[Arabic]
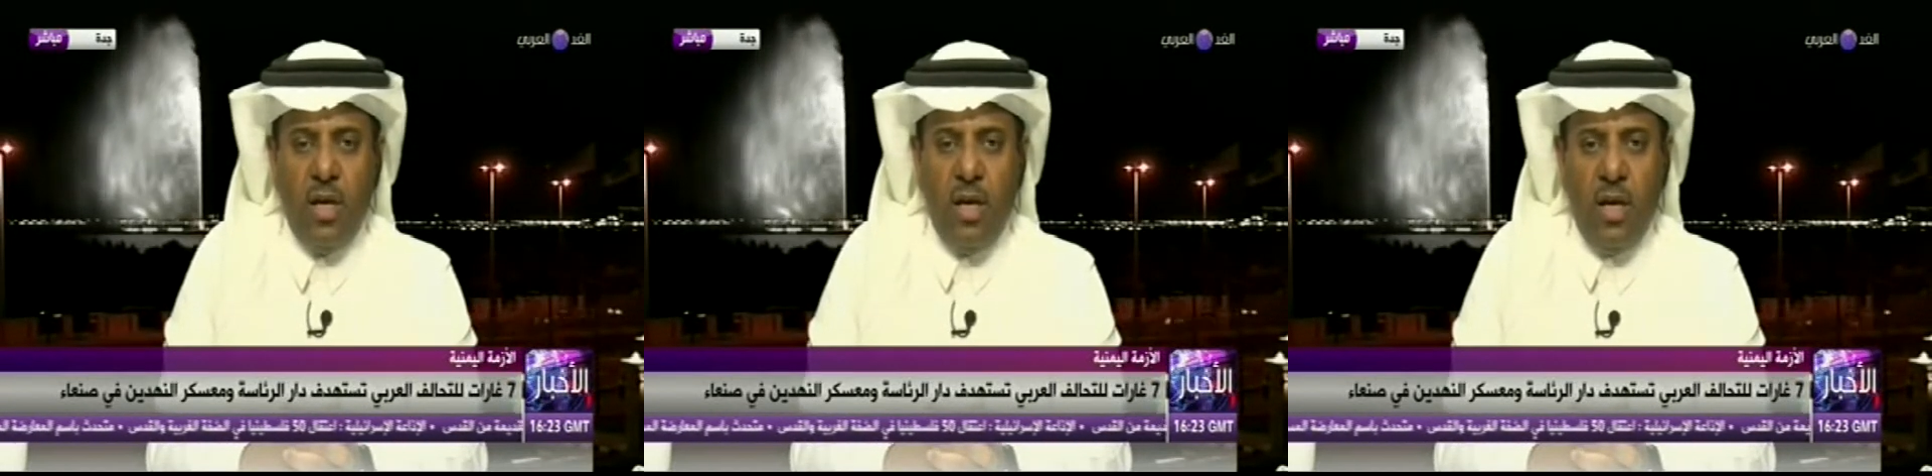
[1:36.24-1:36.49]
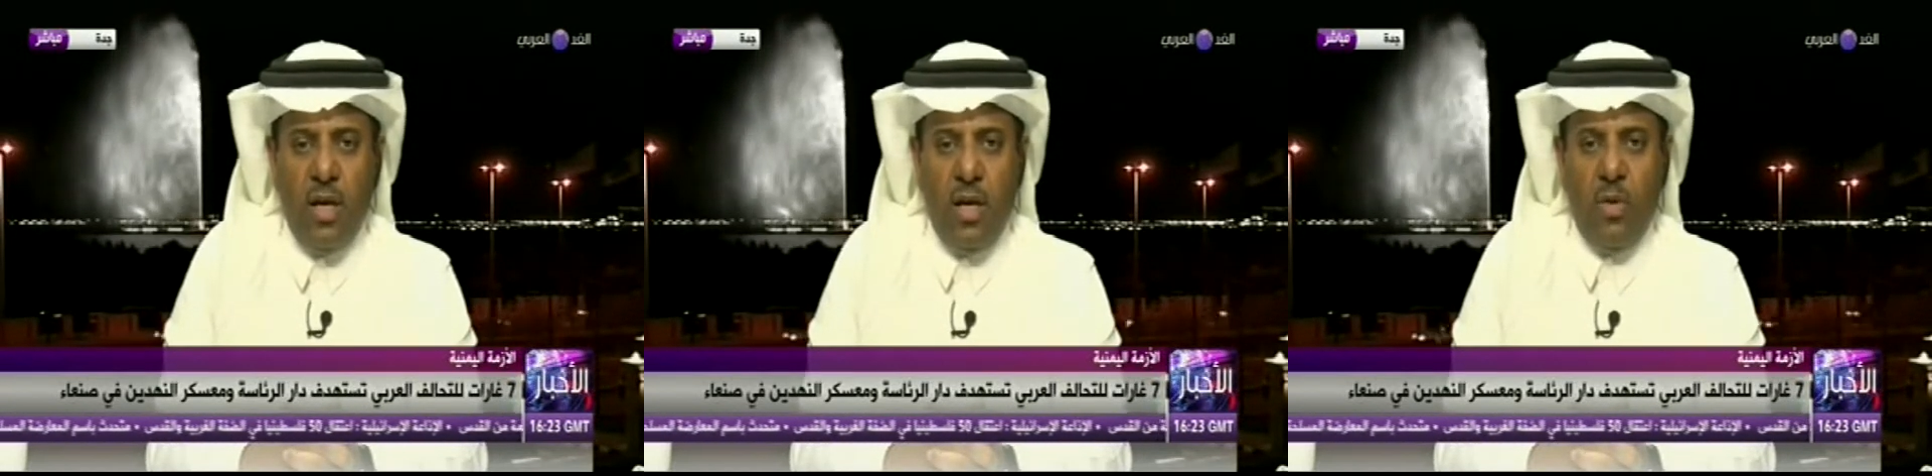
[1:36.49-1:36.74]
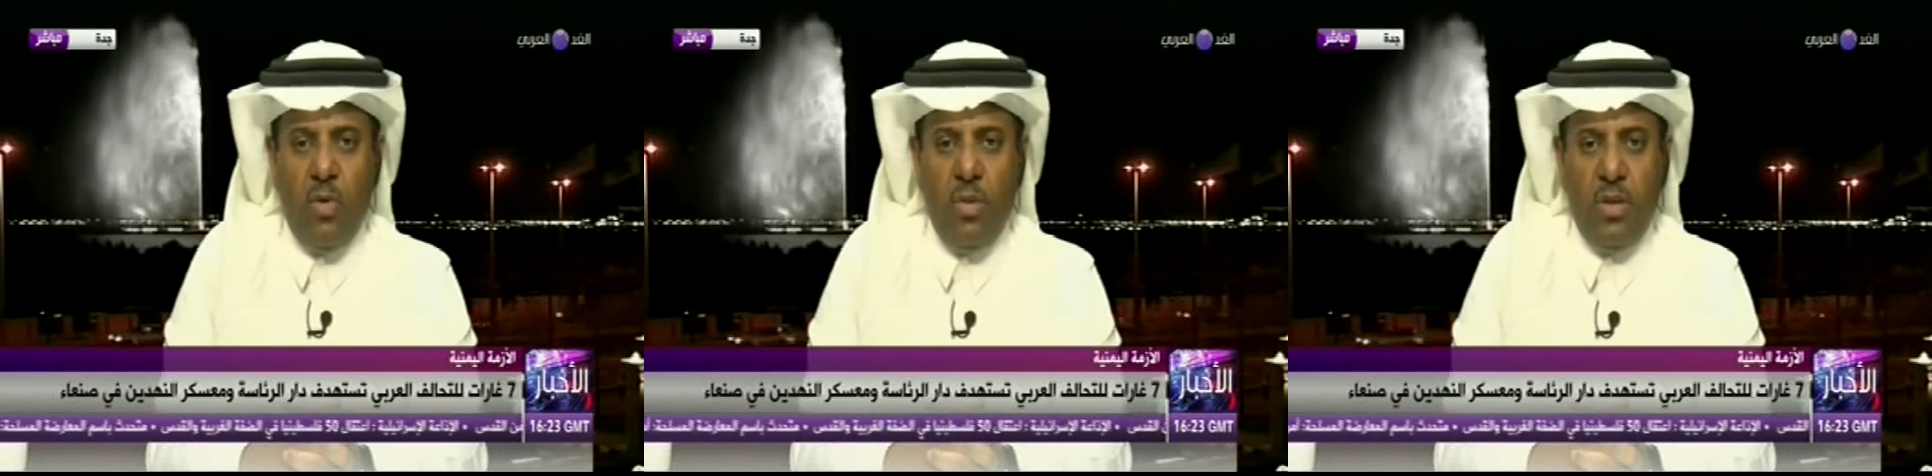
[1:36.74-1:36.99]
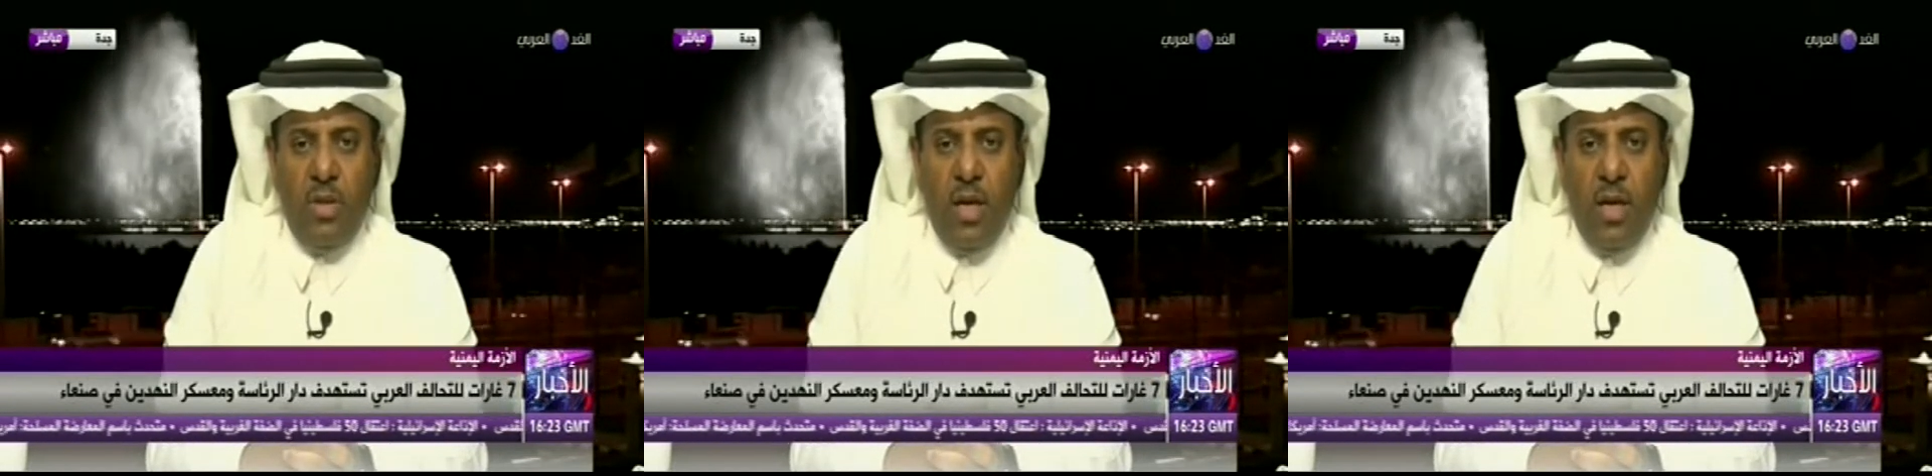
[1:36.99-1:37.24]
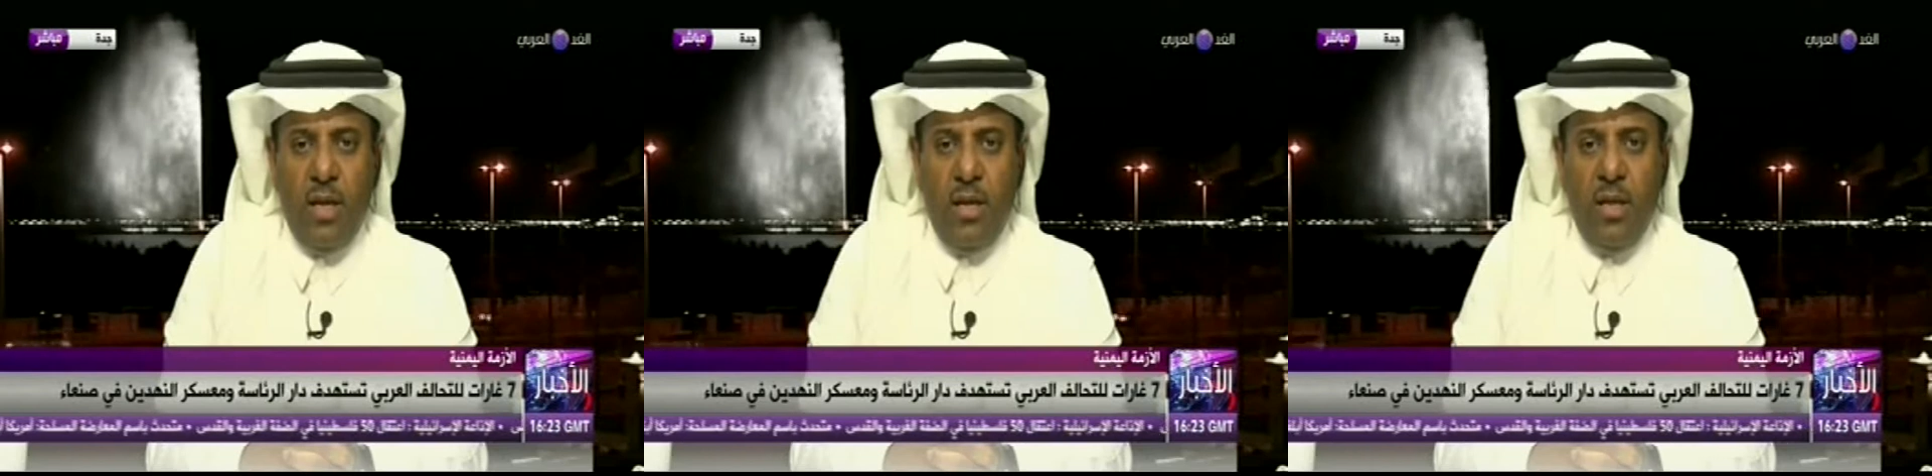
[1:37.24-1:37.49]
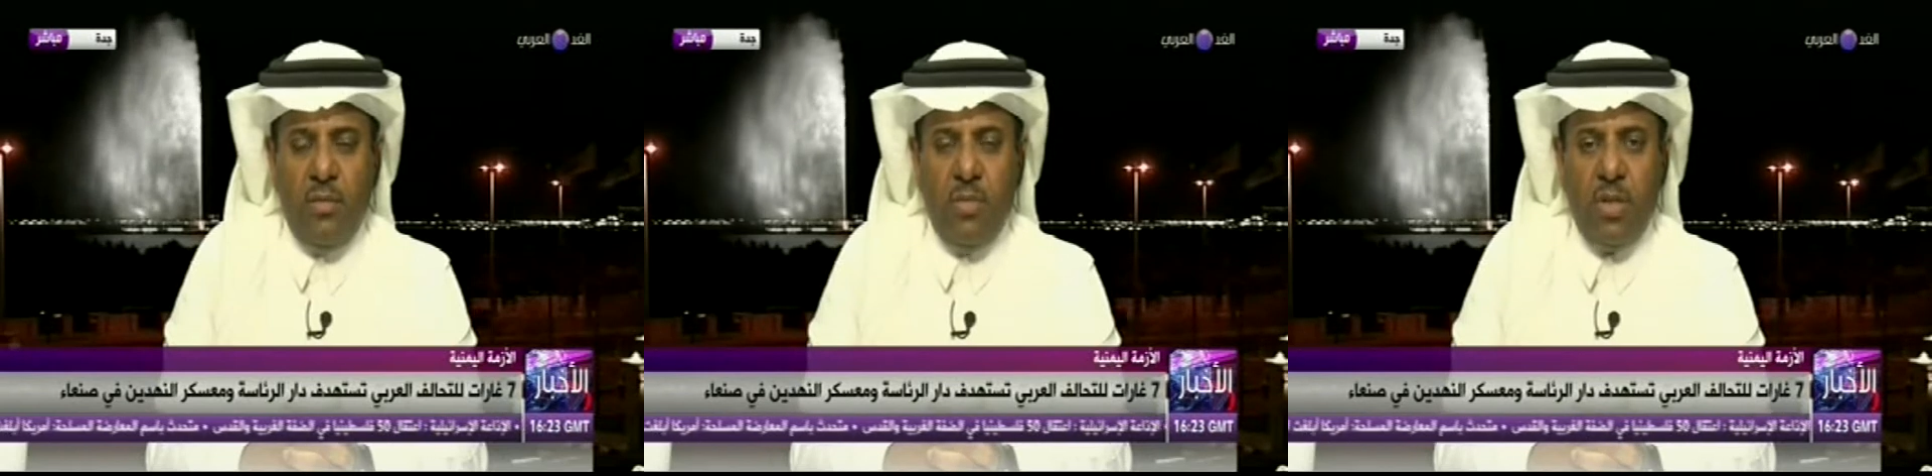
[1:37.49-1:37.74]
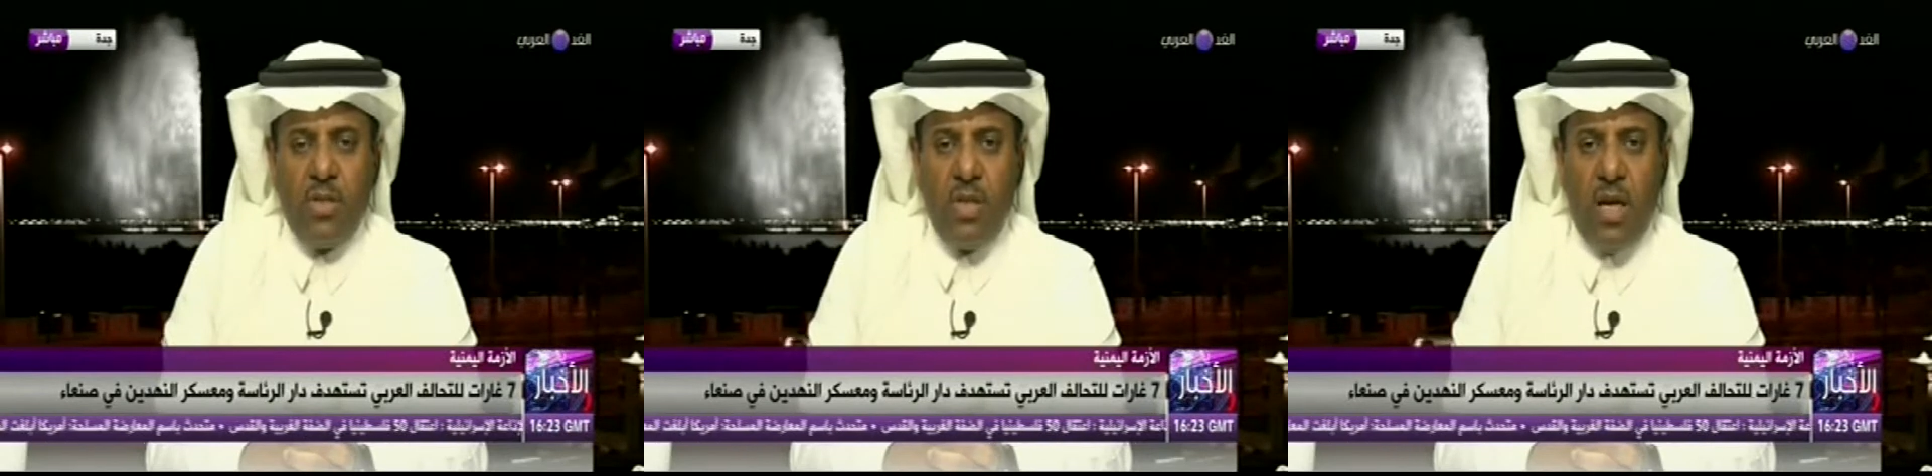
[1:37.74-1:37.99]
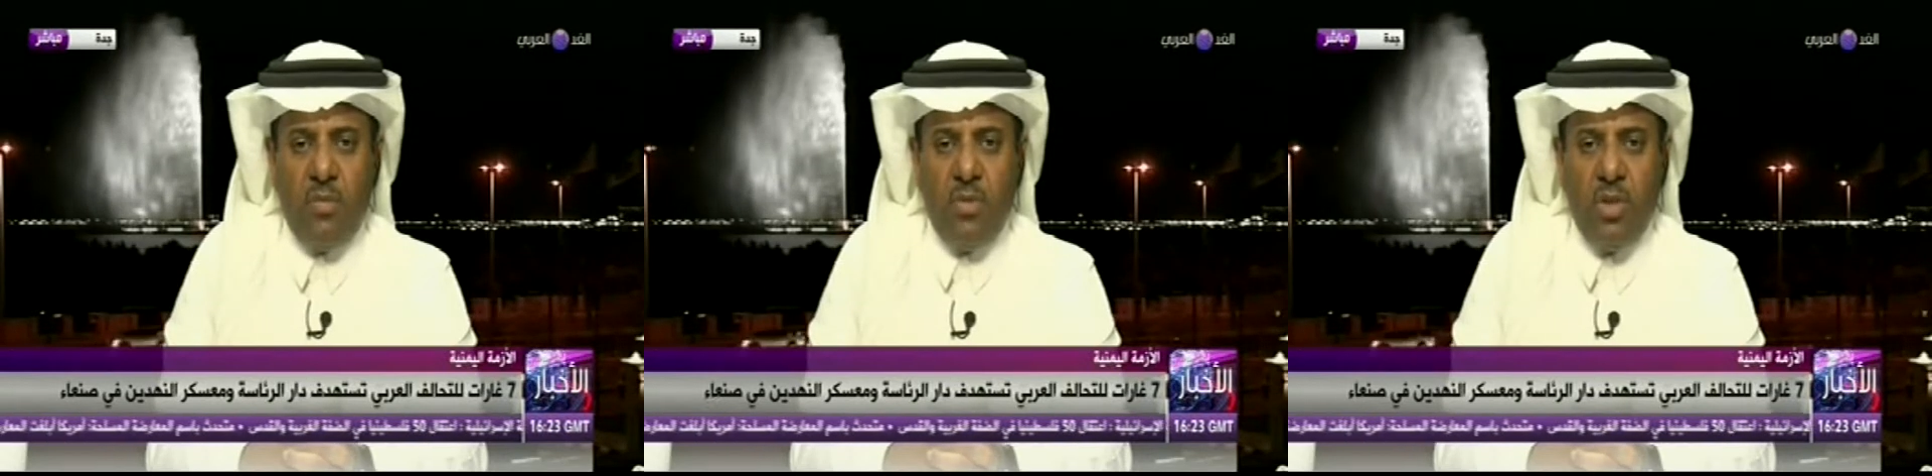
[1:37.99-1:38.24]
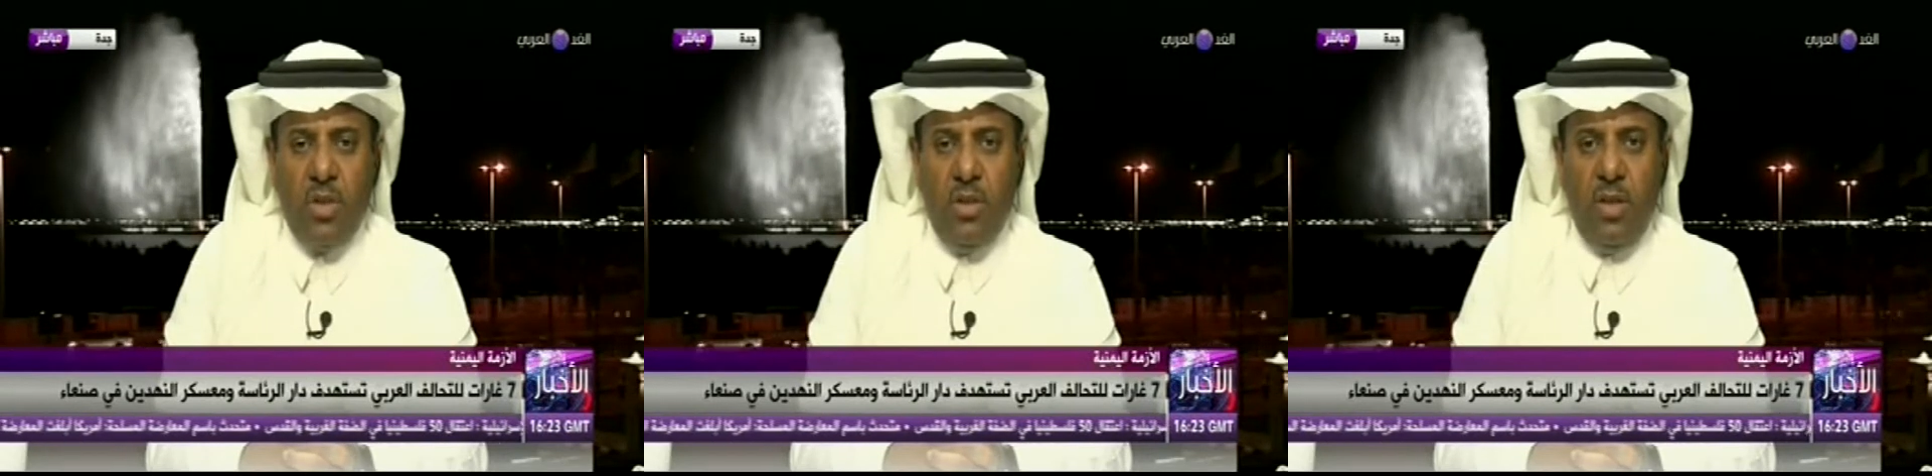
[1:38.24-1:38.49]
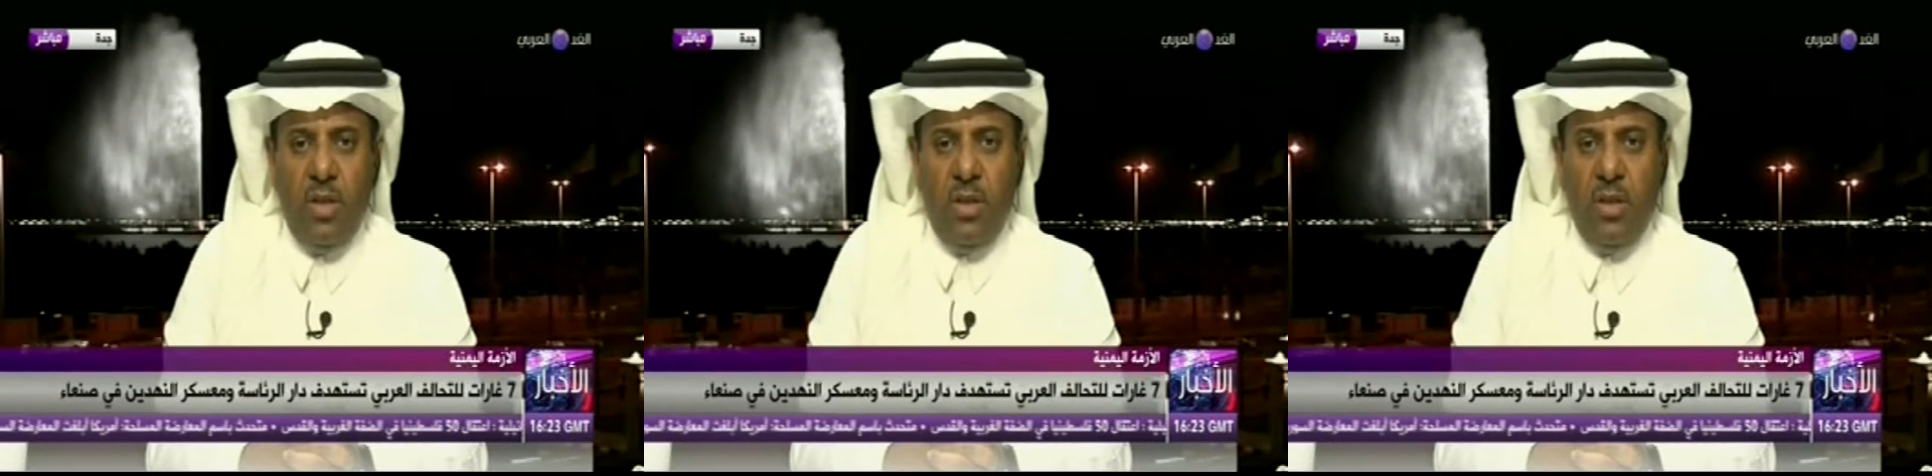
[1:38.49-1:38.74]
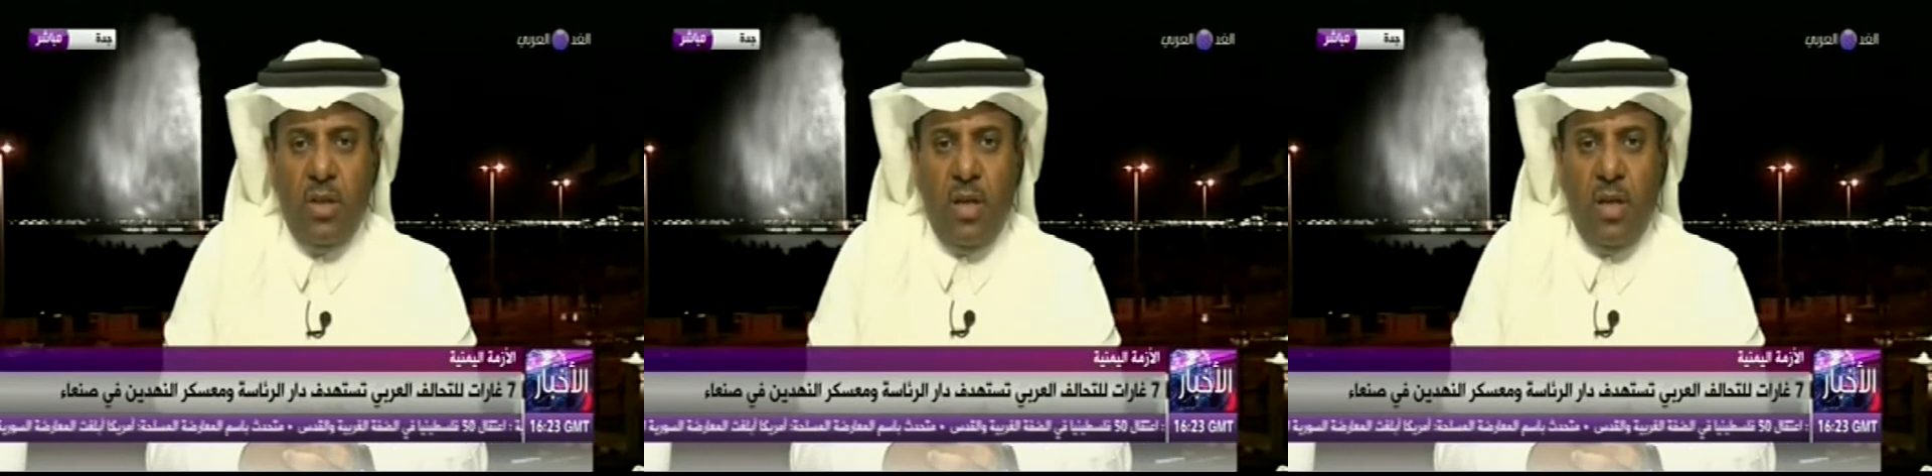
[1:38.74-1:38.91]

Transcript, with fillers: وبالتالي من الصعب جداً